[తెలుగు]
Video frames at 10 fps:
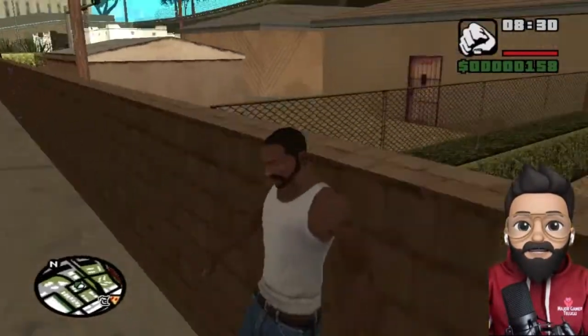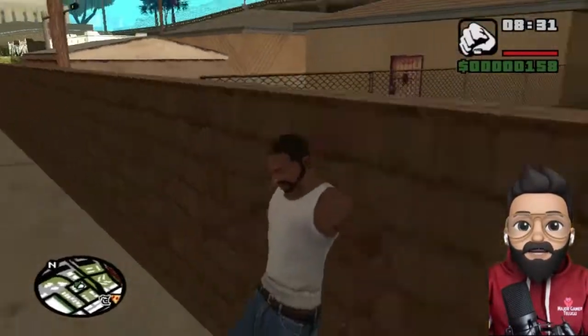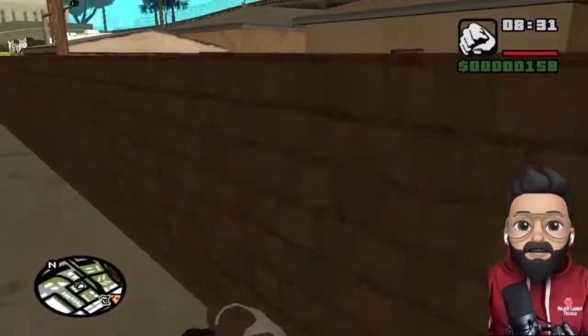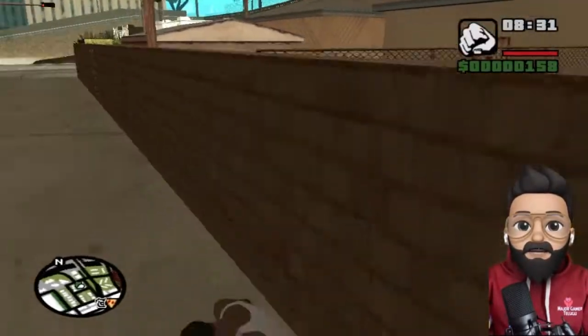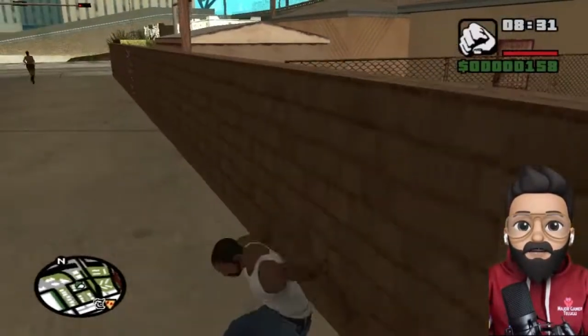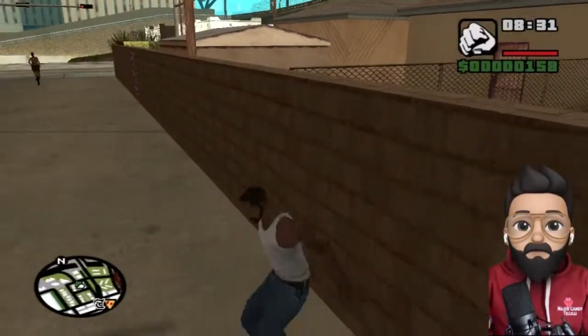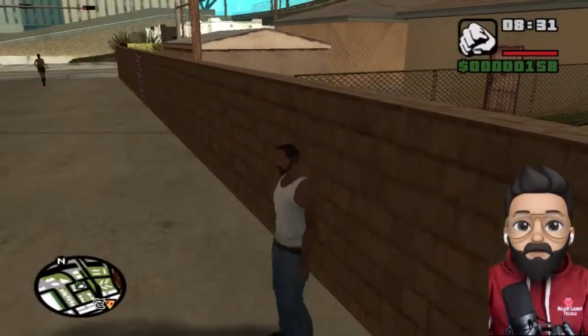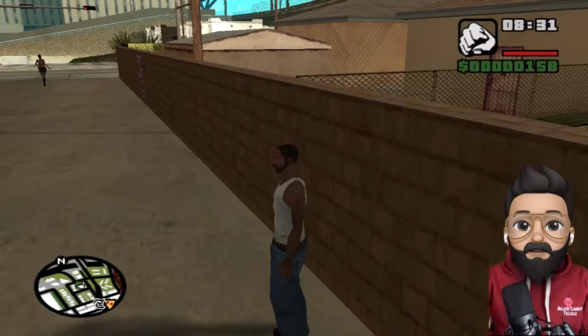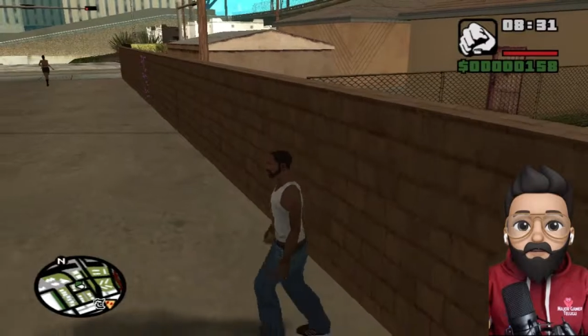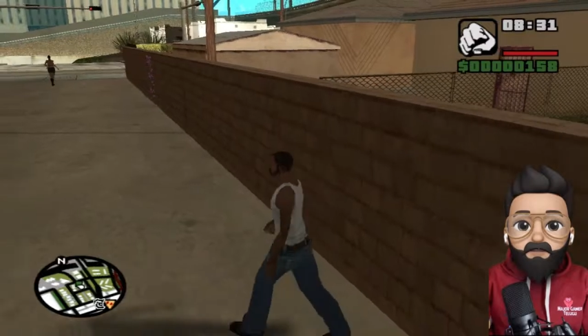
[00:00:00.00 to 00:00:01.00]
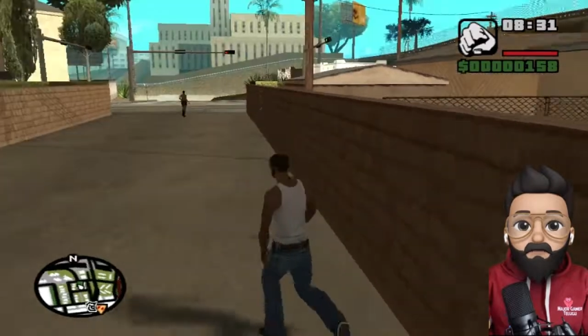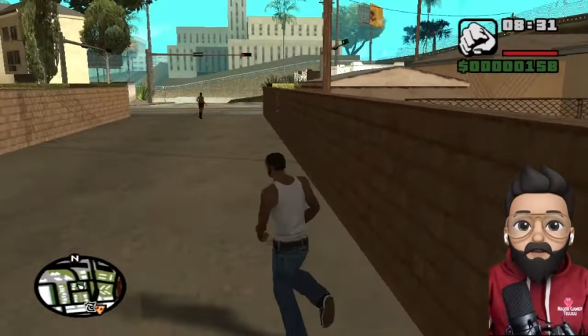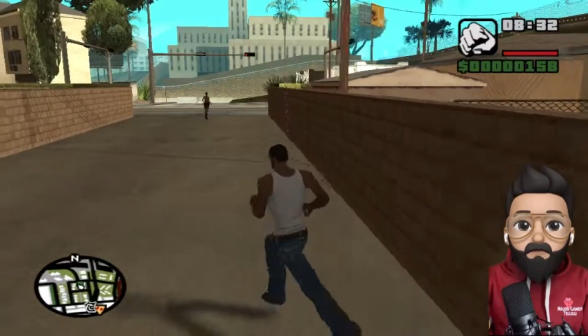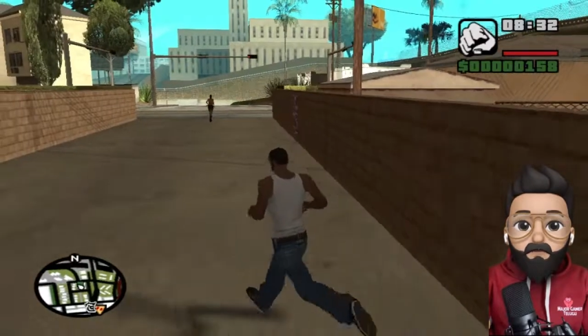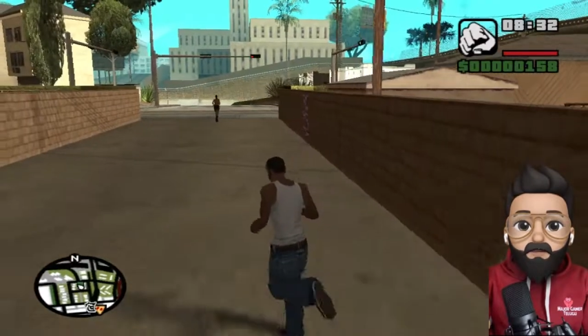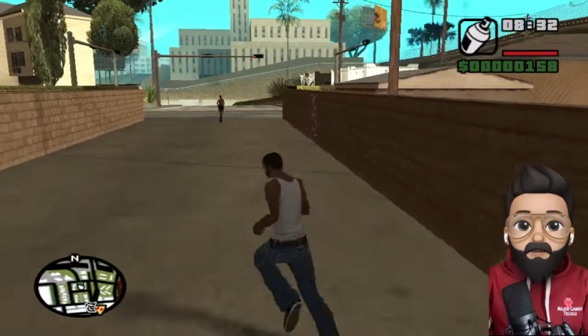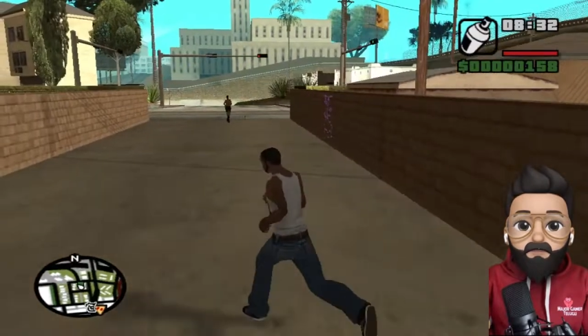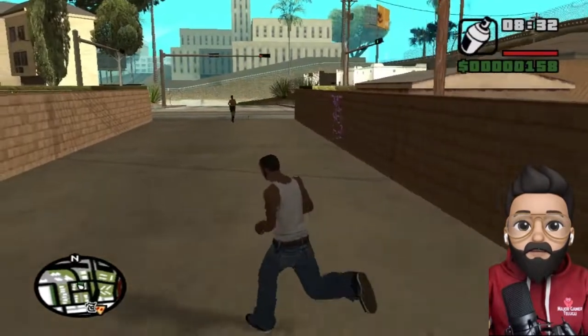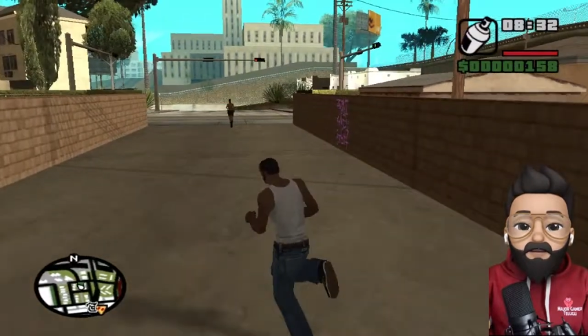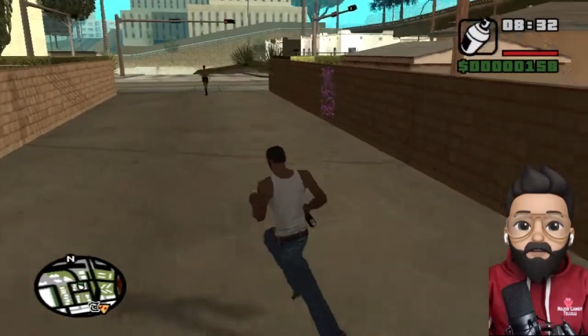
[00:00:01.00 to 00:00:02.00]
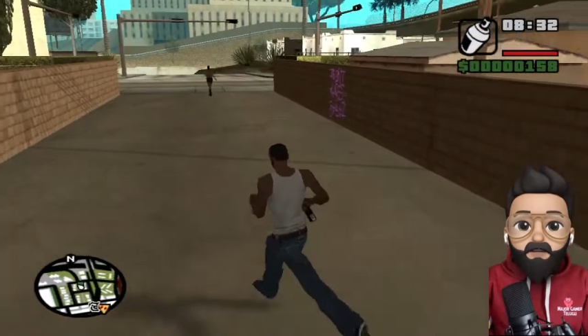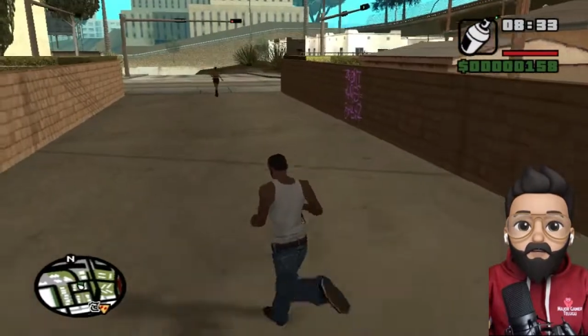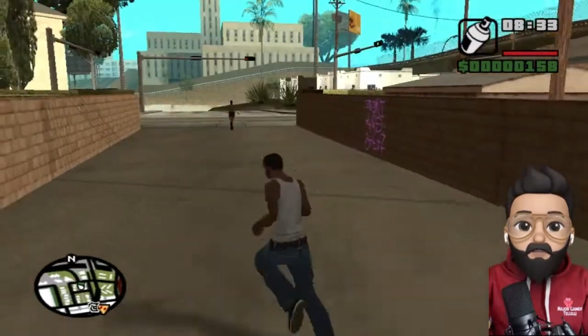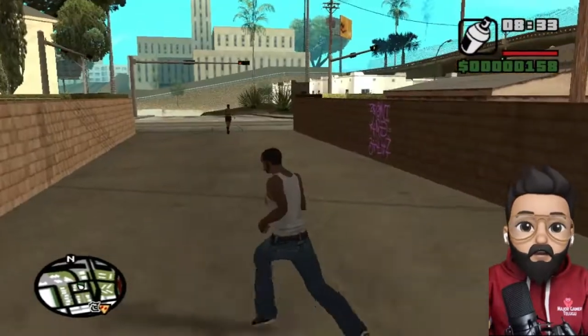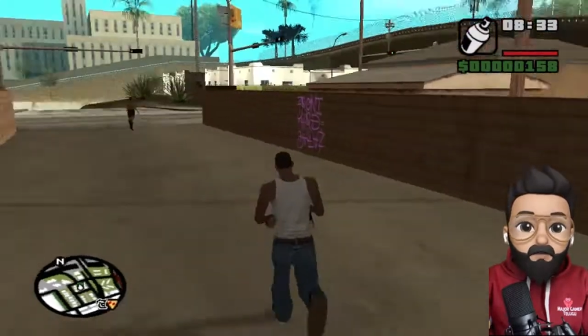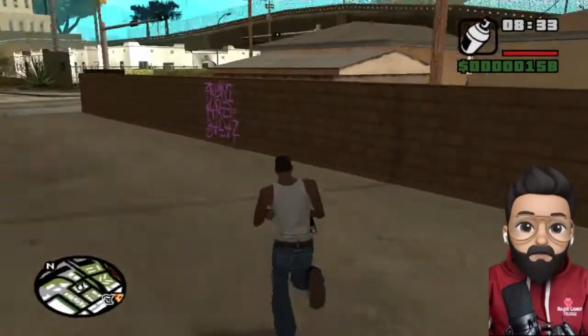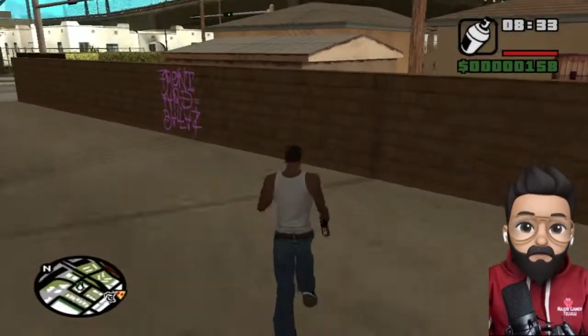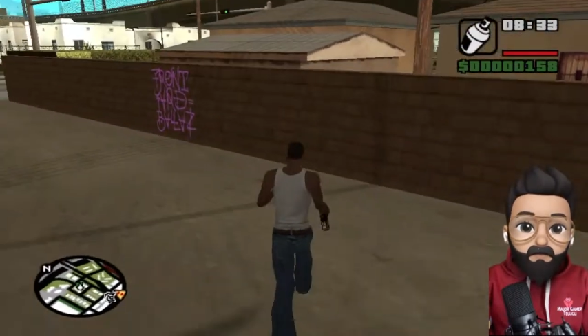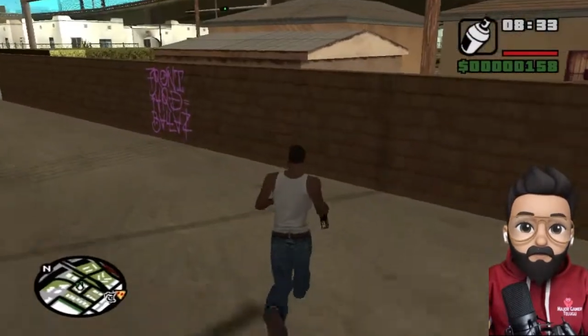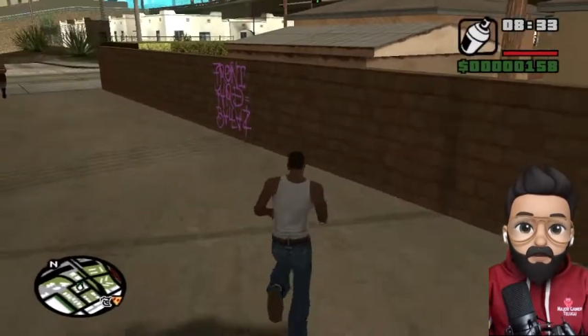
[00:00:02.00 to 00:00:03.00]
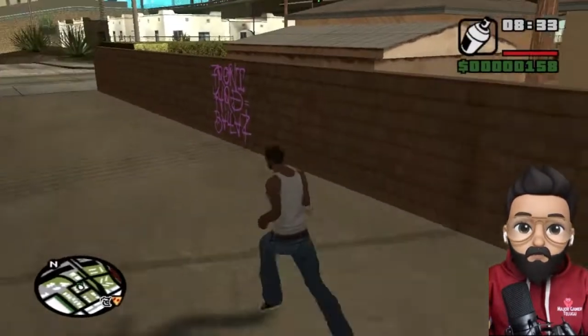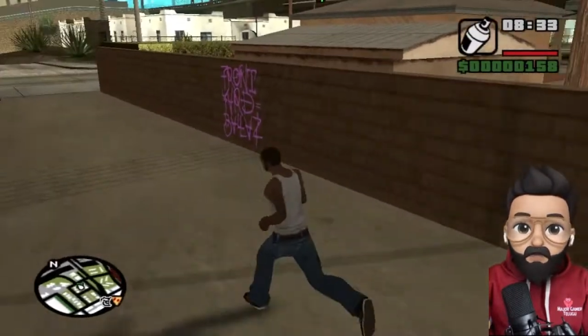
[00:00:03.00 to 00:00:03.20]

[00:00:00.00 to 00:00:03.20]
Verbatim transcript: యా ఇక్కడ పెయింట్ కొడదాం ఇక్కడ మన వాళ్ళు ఎవరు లేరు వాళ్ళు వచ్చే లోపల మనం పెయింట్